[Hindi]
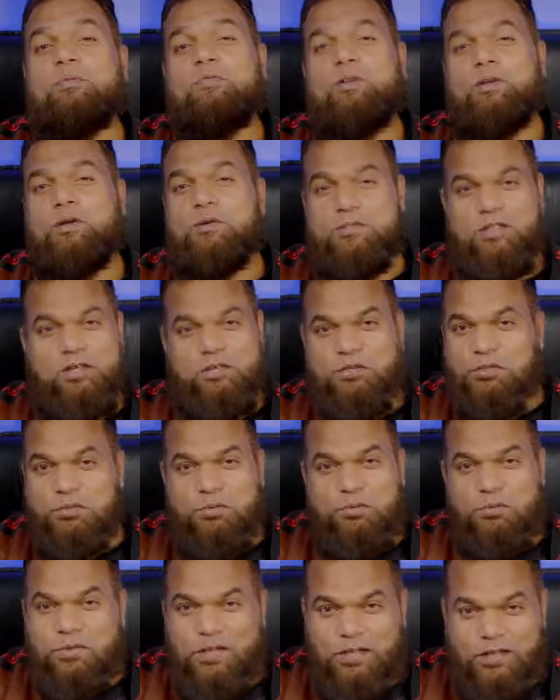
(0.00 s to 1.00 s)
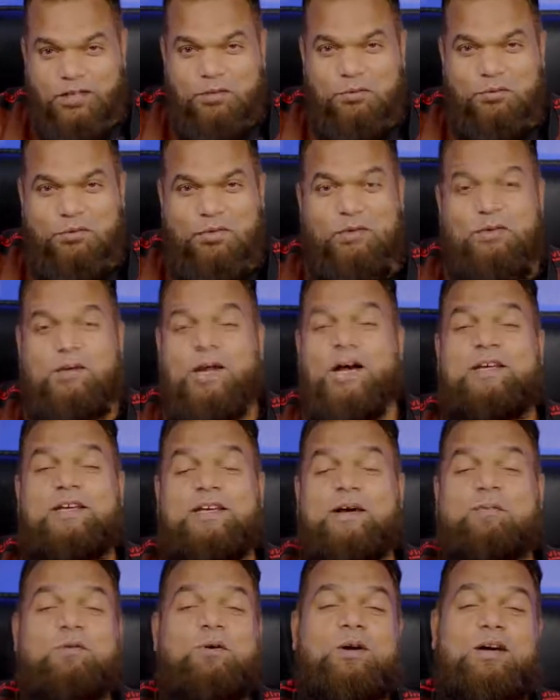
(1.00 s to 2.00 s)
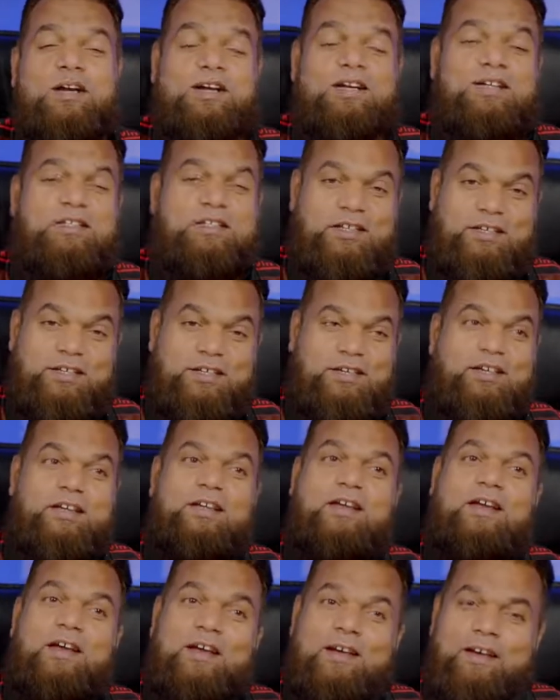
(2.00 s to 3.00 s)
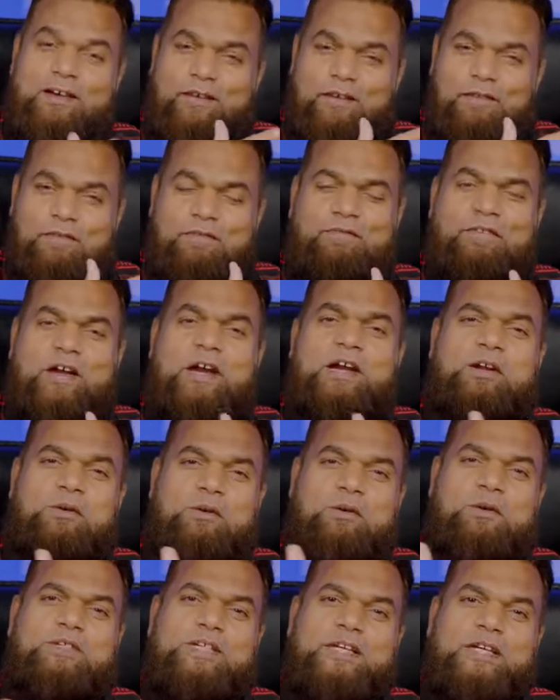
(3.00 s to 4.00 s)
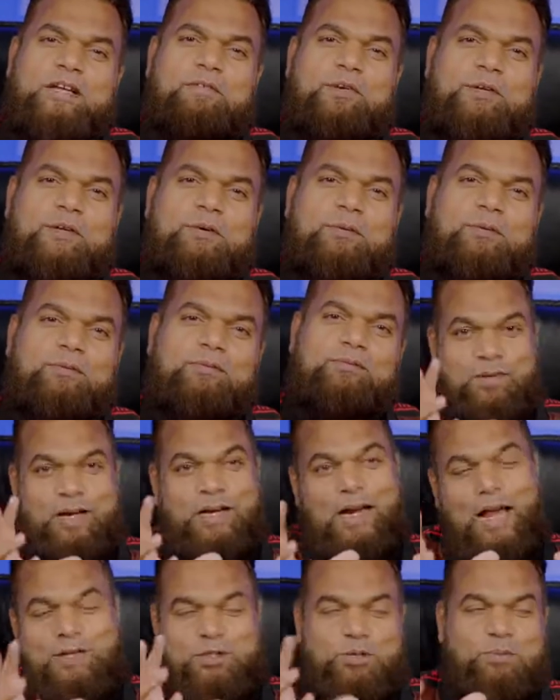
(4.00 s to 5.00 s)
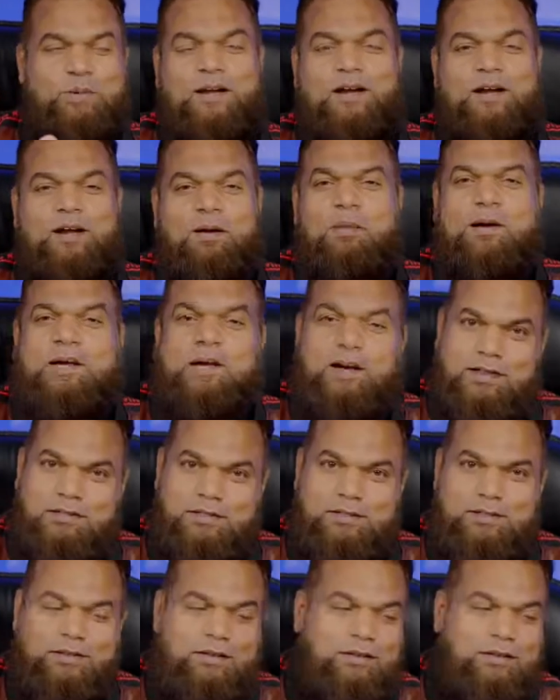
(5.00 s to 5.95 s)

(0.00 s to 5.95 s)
भी वीडियो इस तरह से शुरू नहीं होती और ना ही आपको करनी चाहिए फेड इन होना चाहिए ना वीडियो को इट हैज़ टू बी अ लिटिल बिट क्लासी